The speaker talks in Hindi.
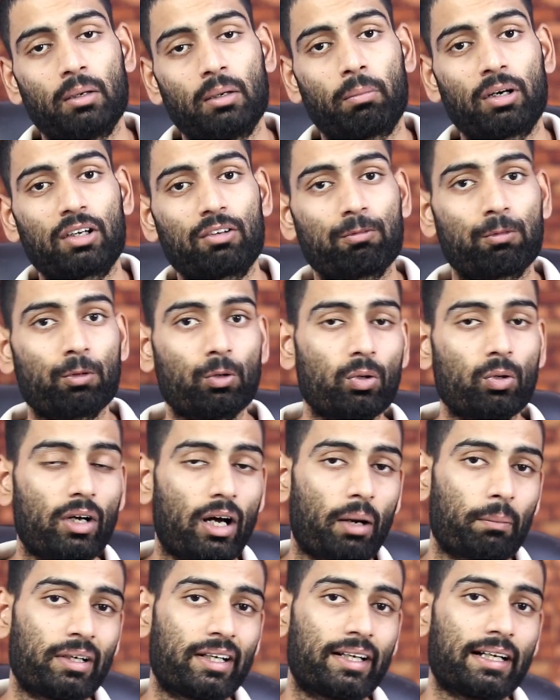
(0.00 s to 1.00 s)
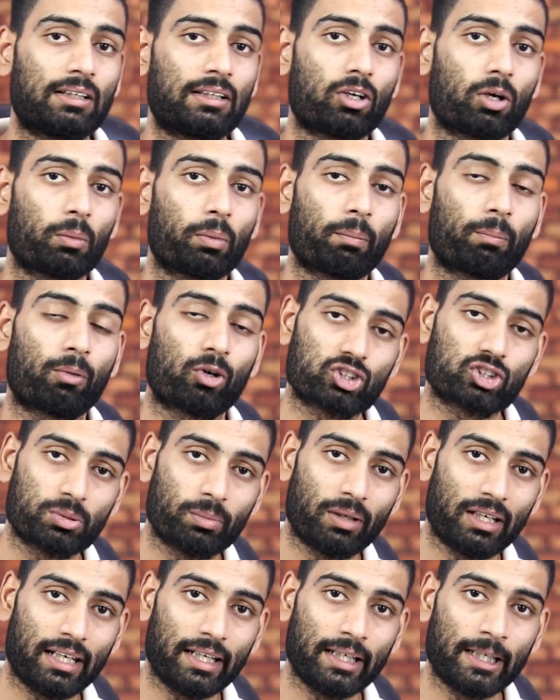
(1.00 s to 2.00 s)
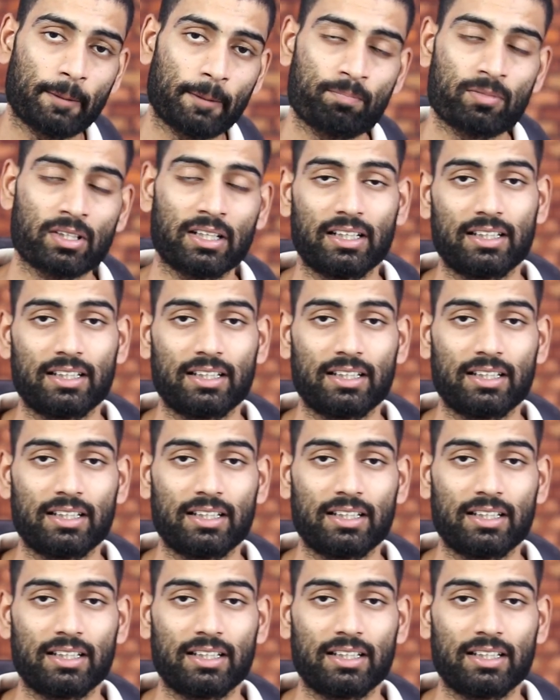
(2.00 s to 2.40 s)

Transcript: बट वो अभी टिकटॉक पर पॉसिबल नहीं है